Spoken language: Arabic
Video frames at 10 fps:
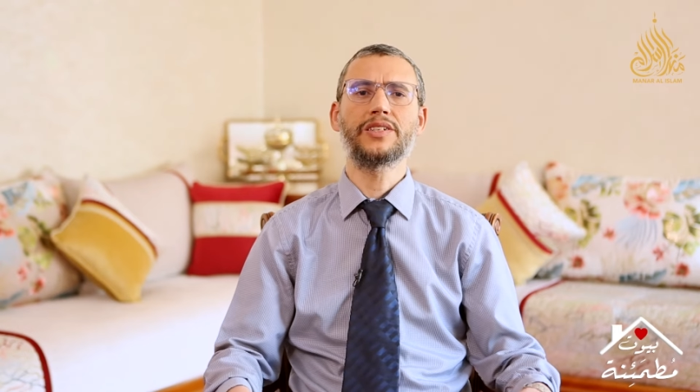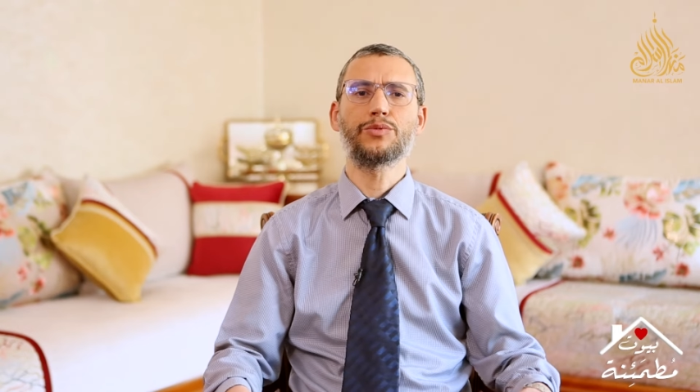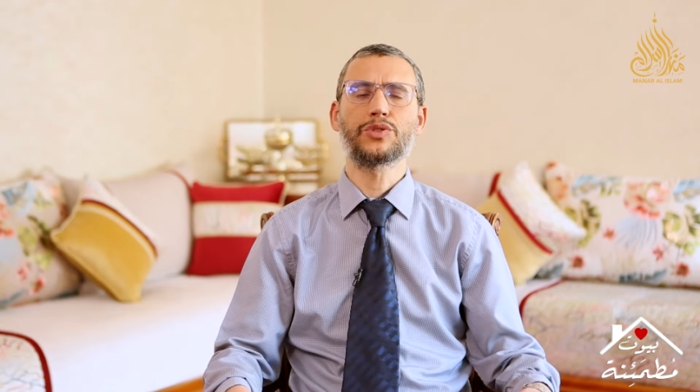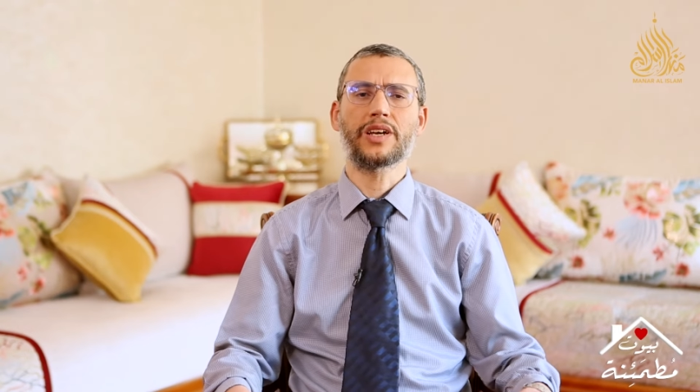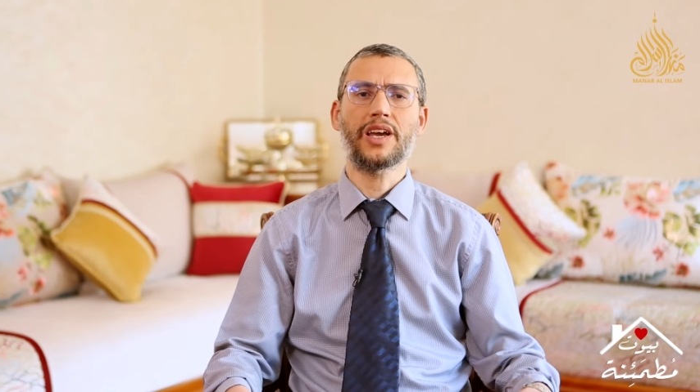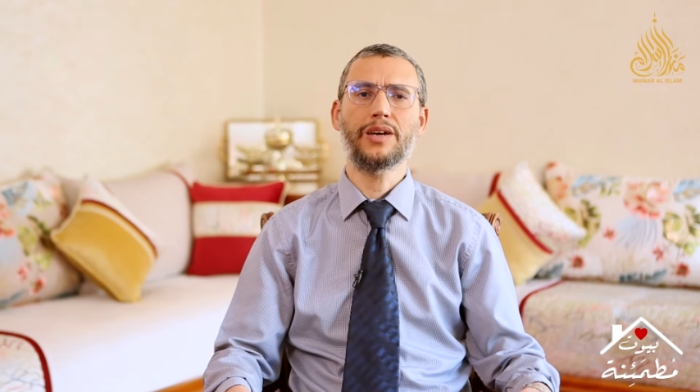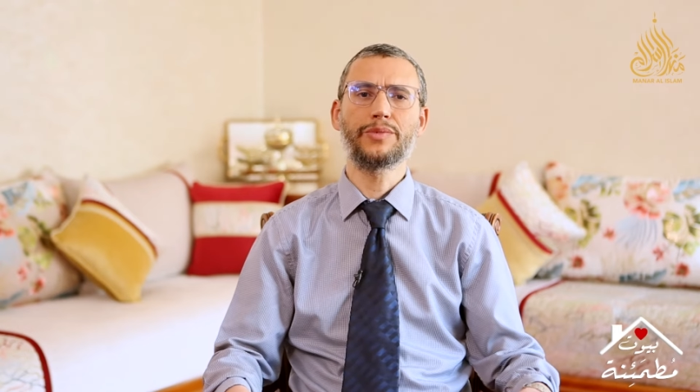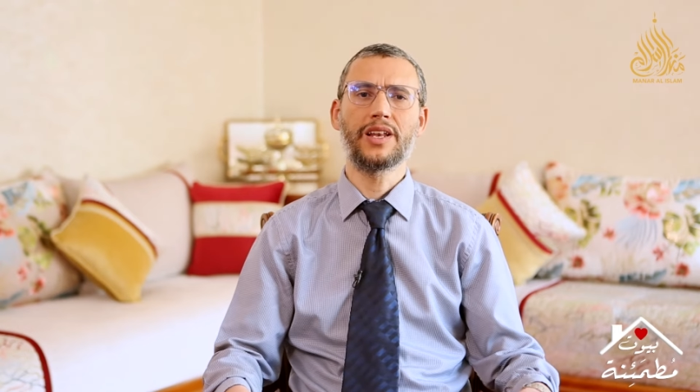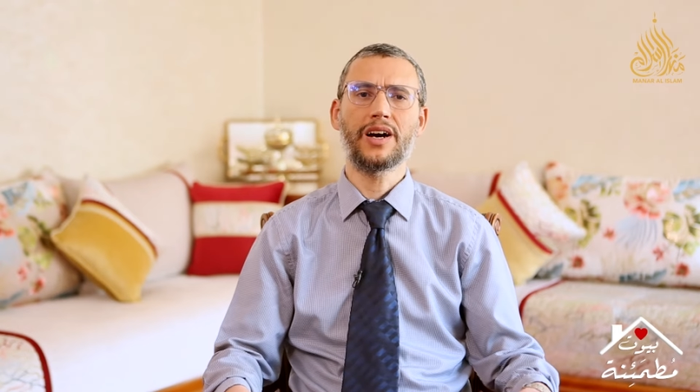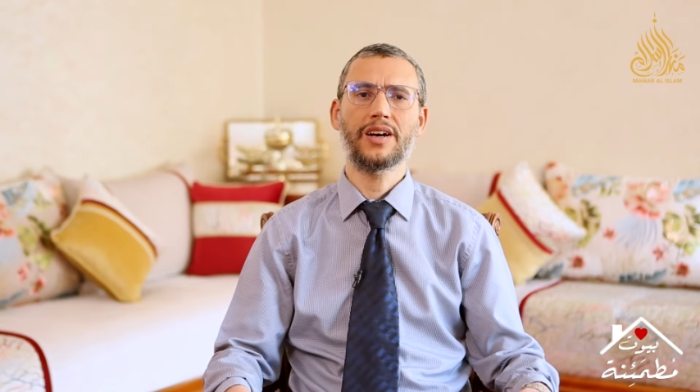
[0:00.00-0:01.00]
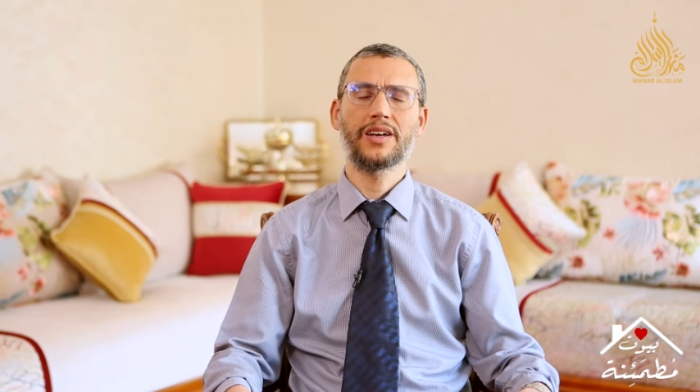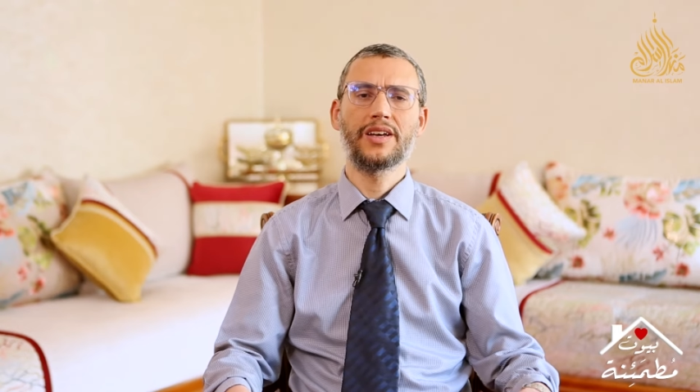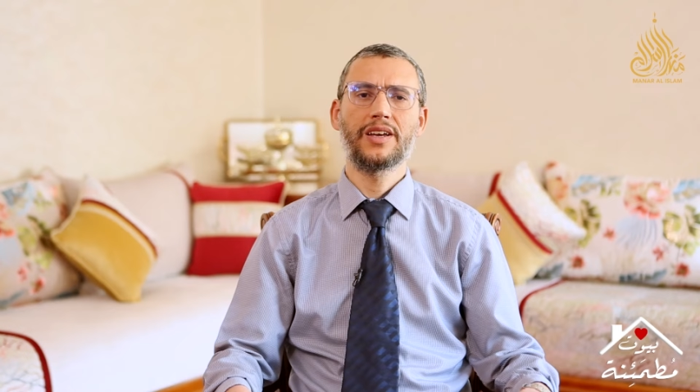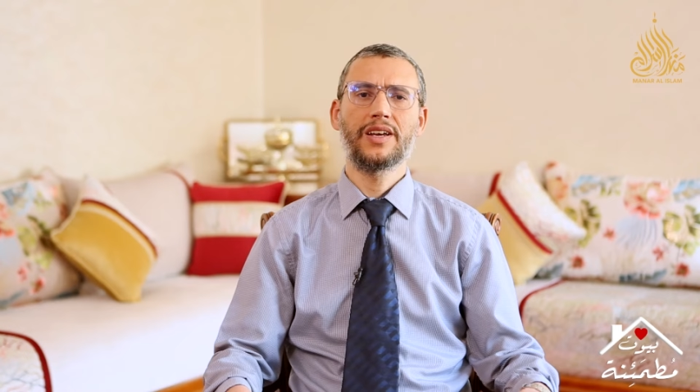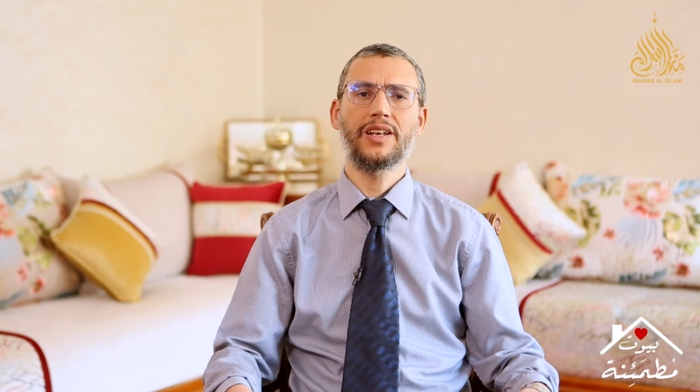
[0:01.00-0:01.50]
متكاملة
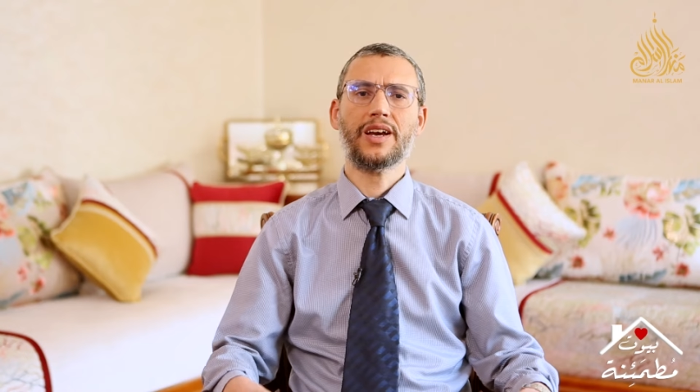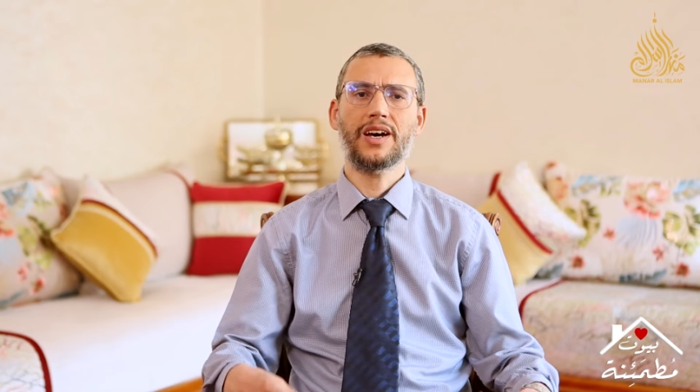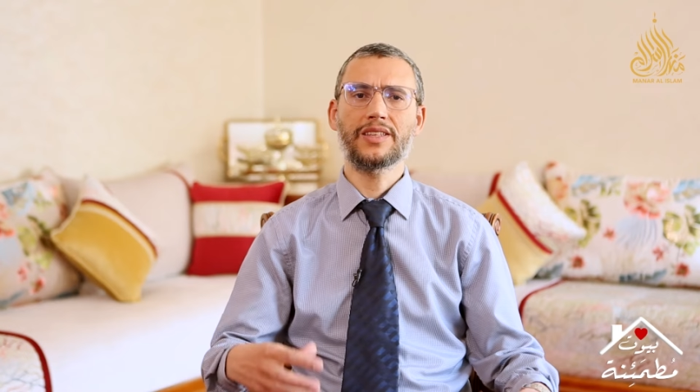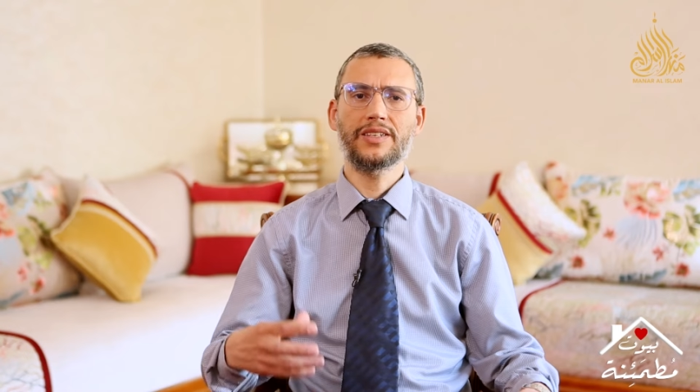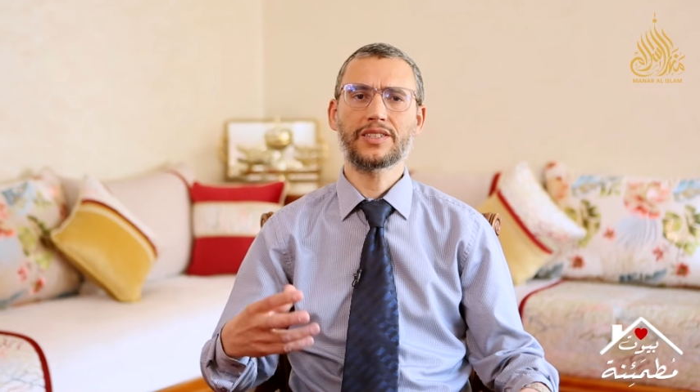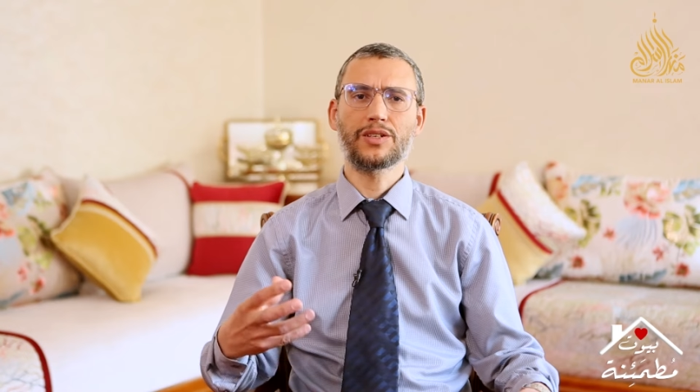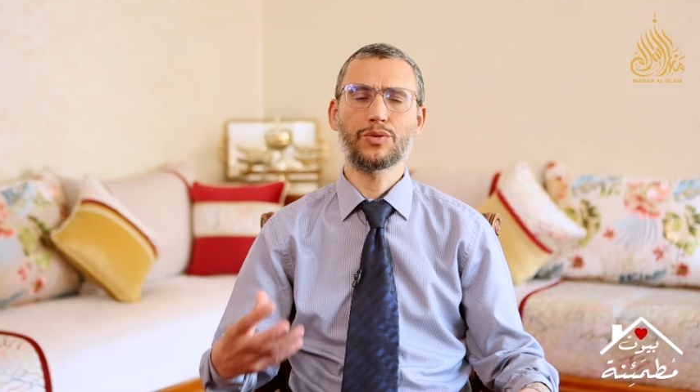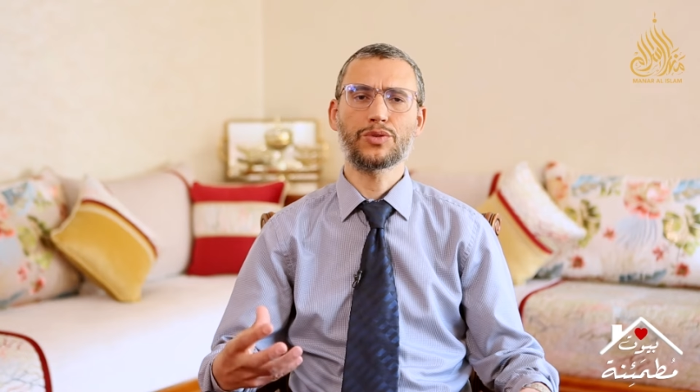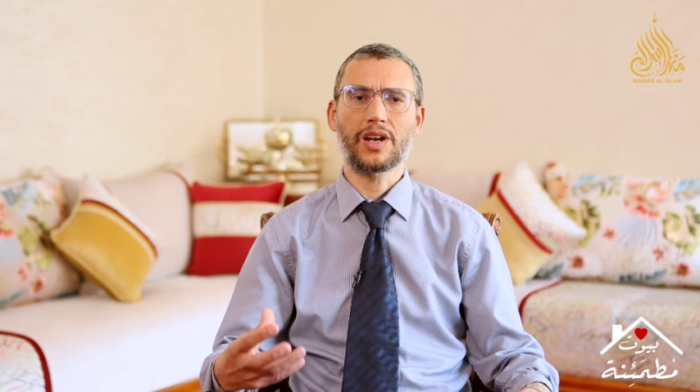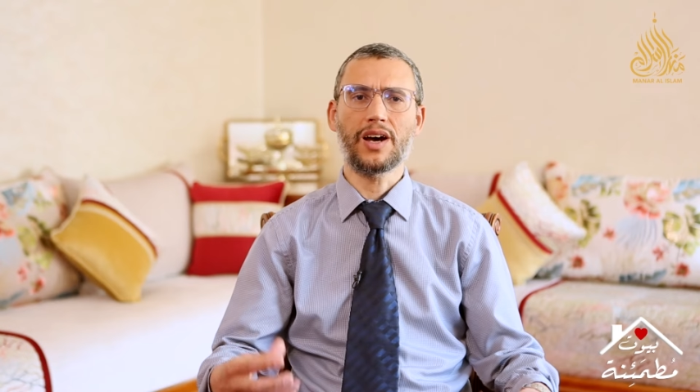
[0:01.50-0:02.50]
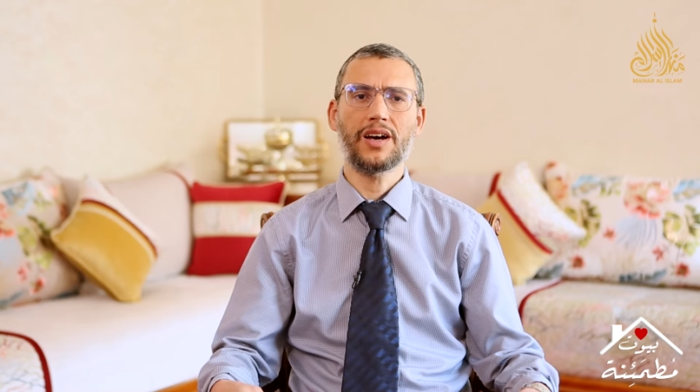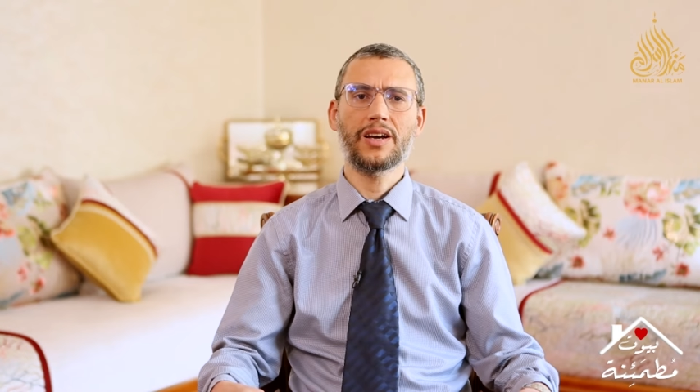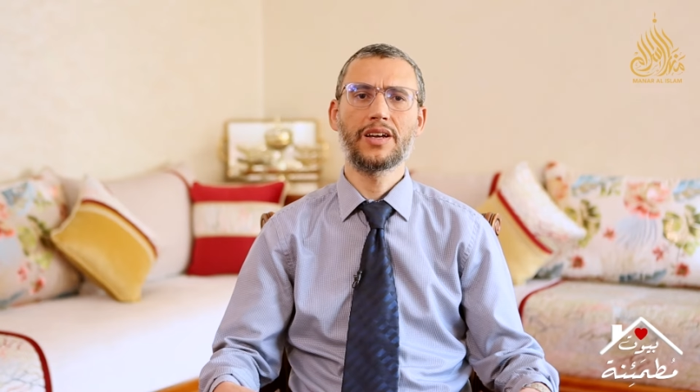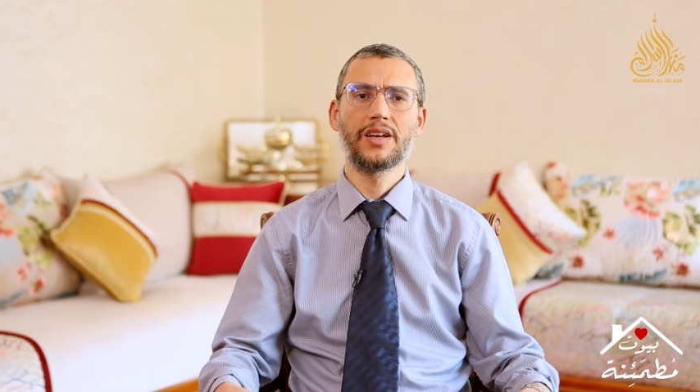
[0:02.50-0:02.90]
لقضية الأسرة